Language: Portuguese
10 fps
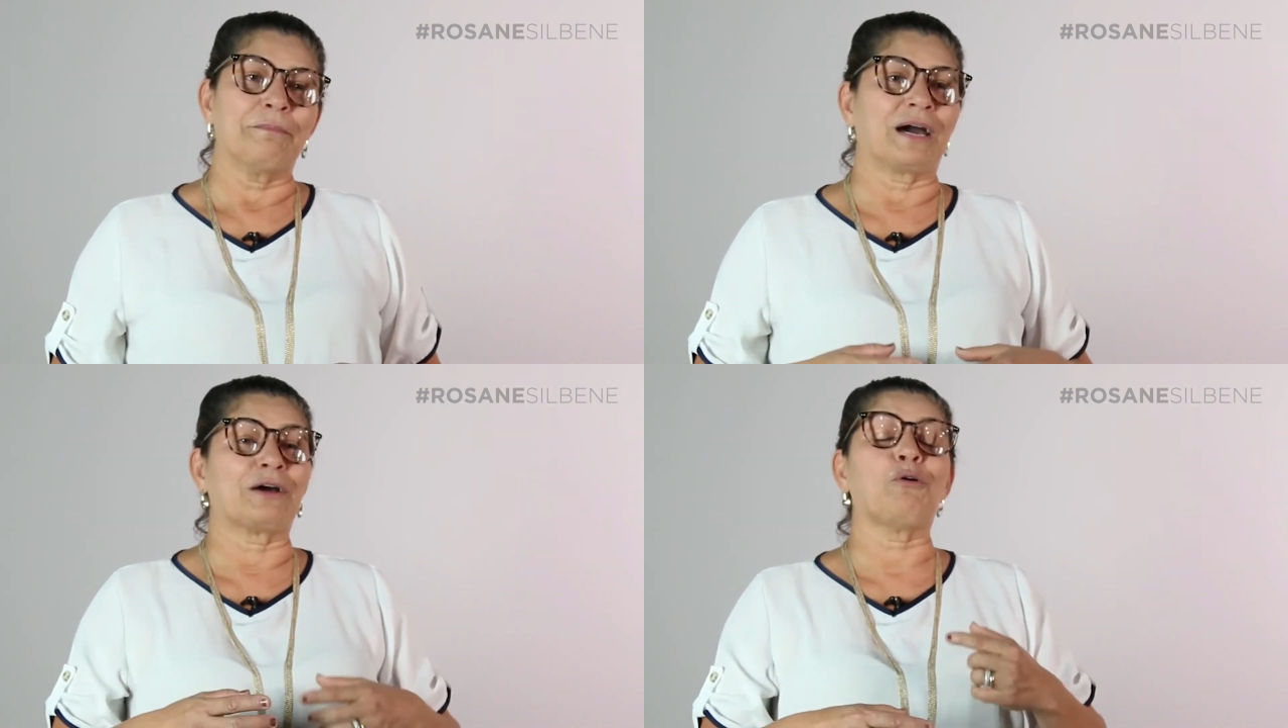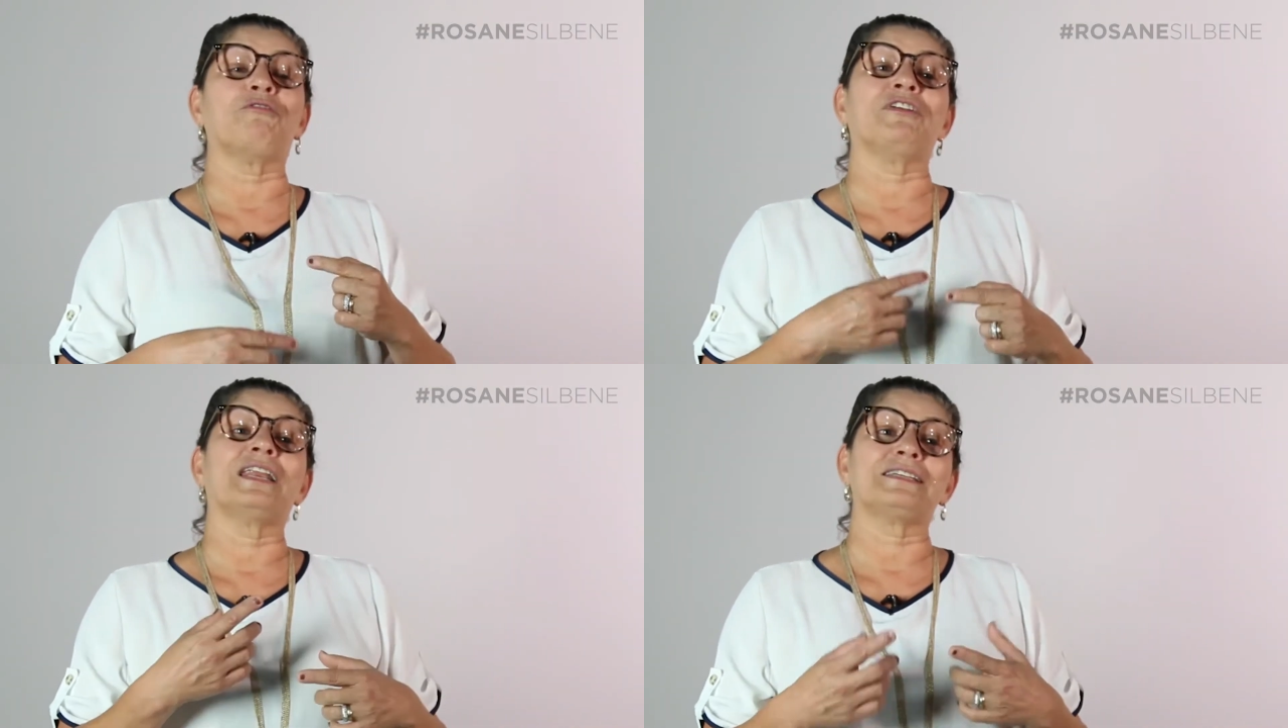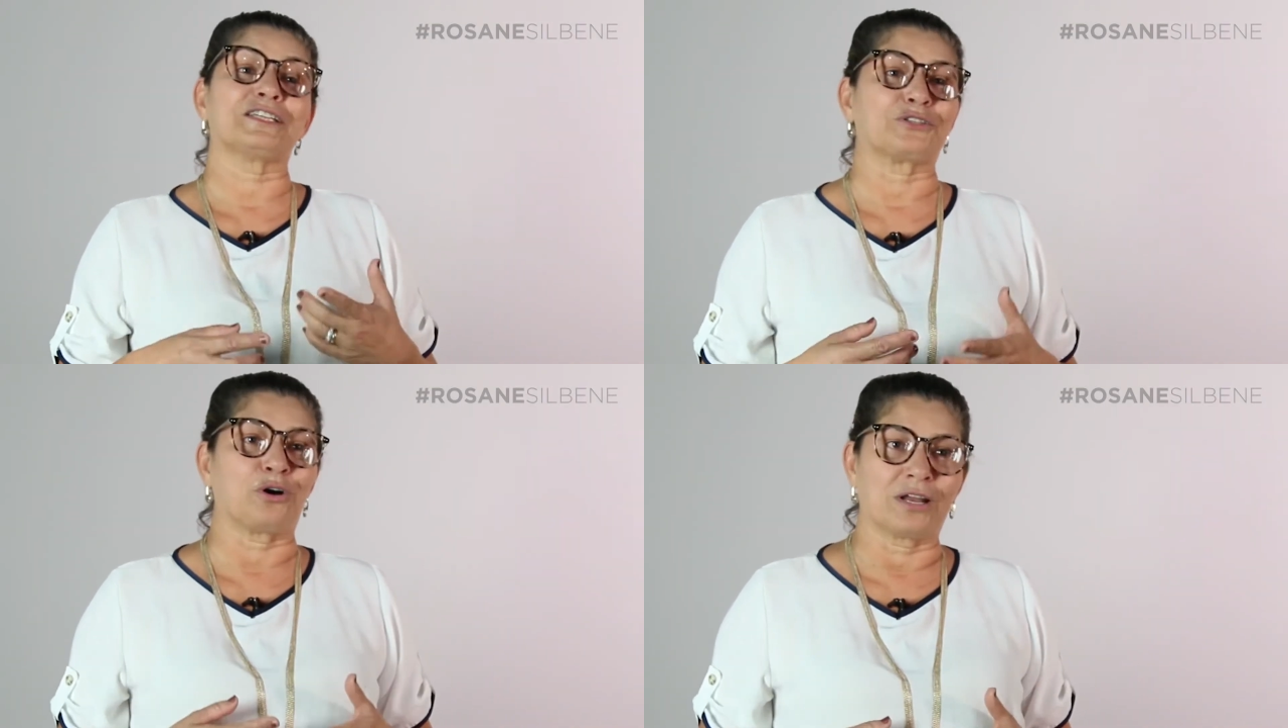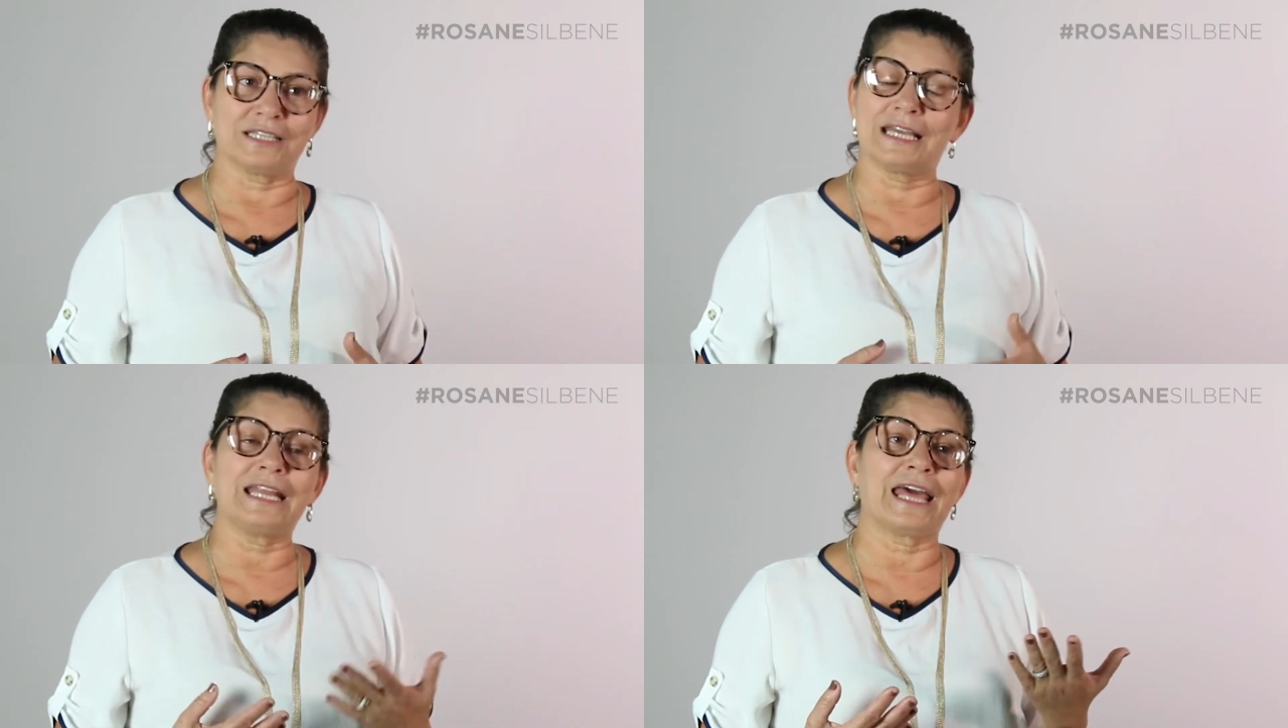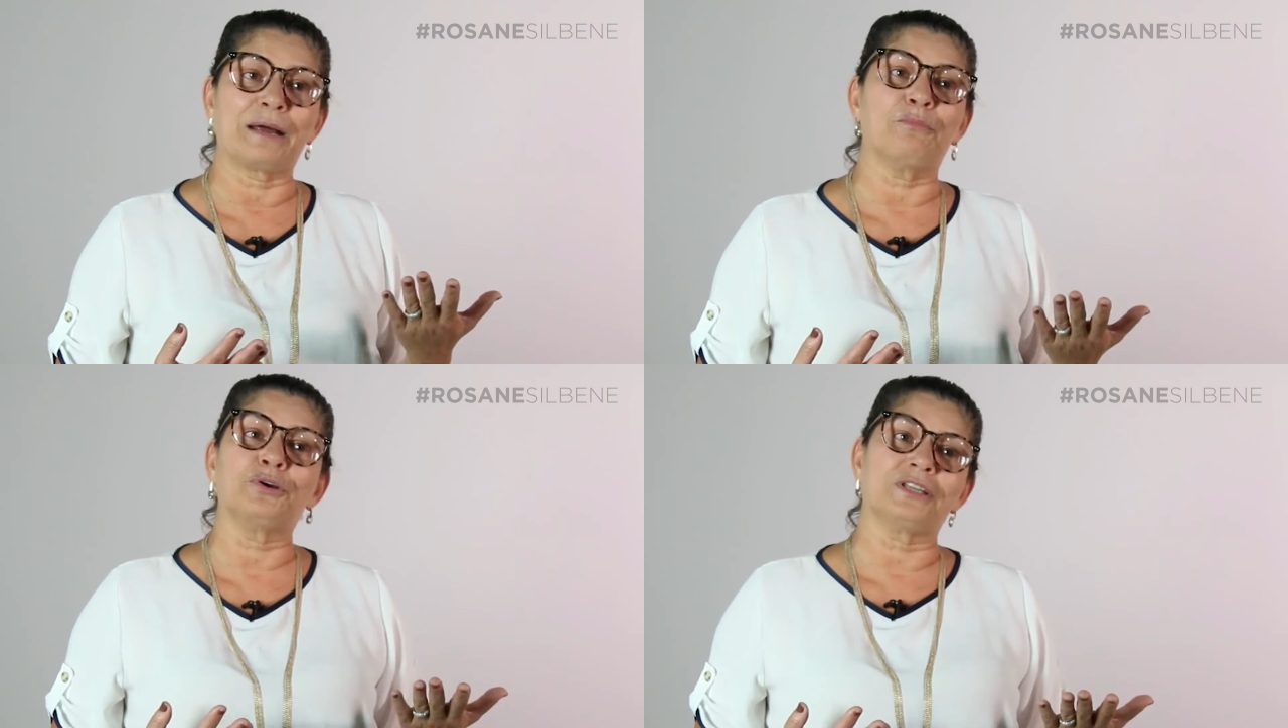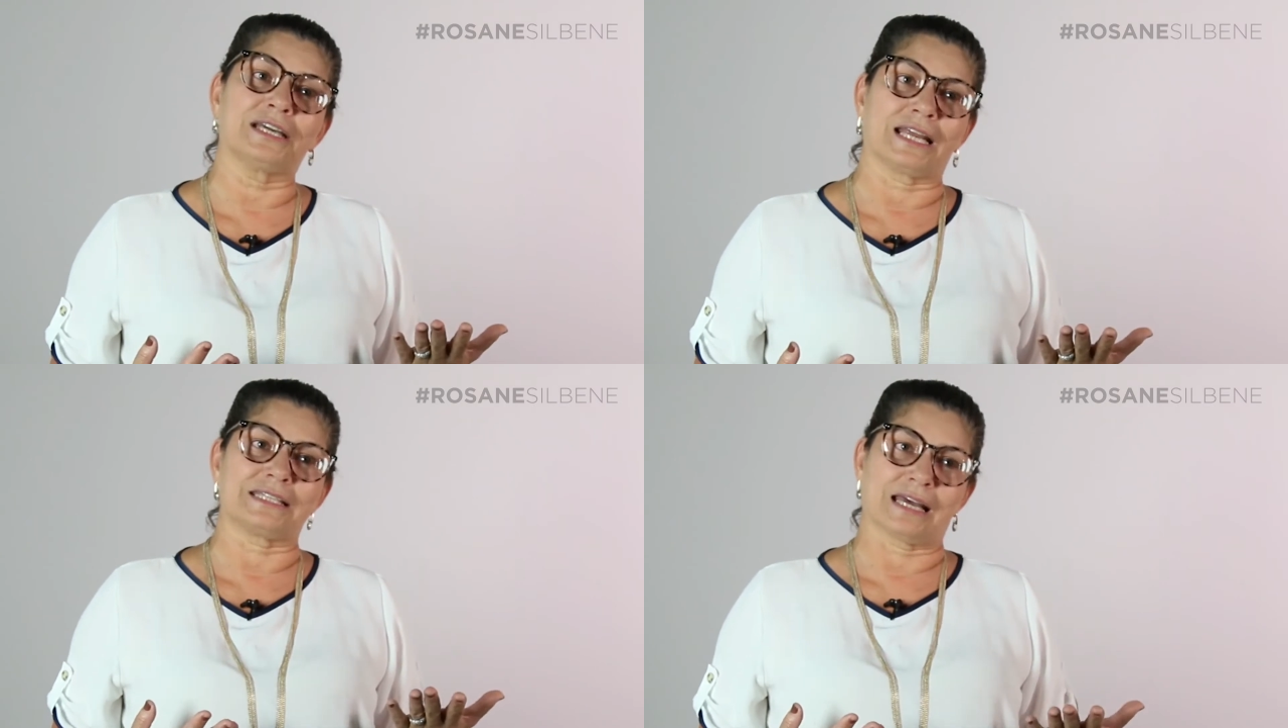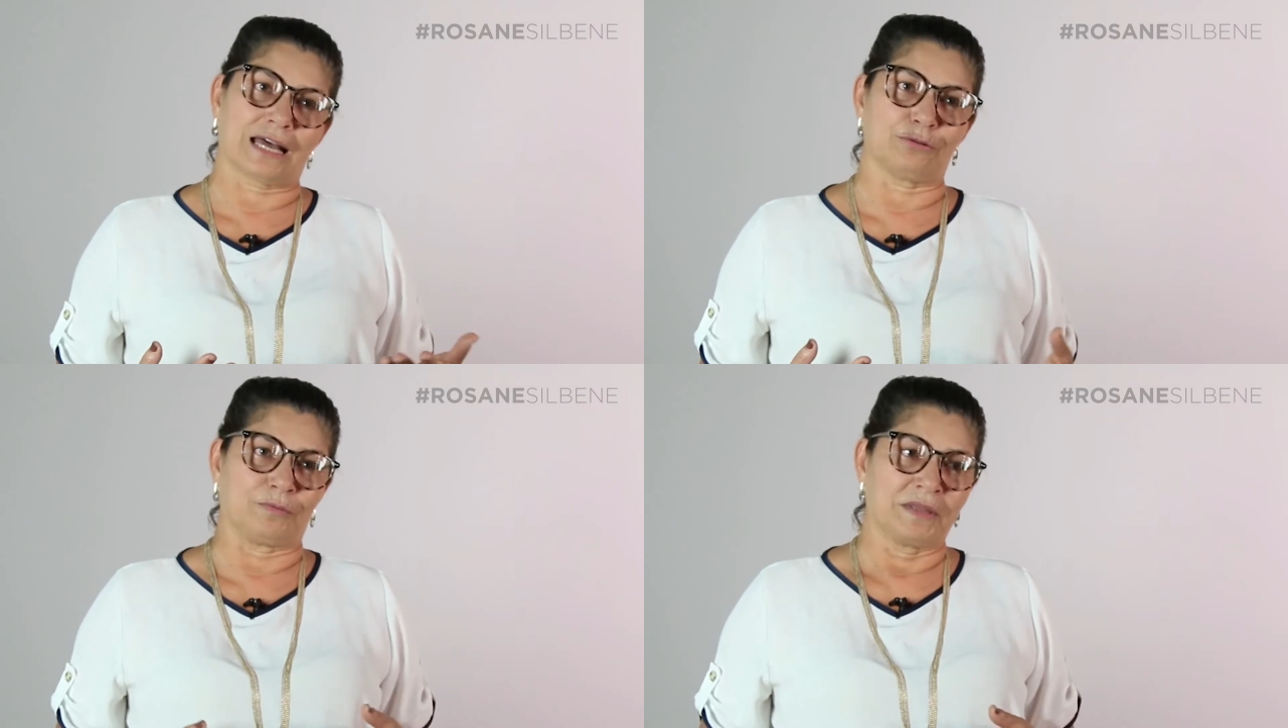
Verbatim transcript: para ouvir as histórias. E ele era muito engraçado.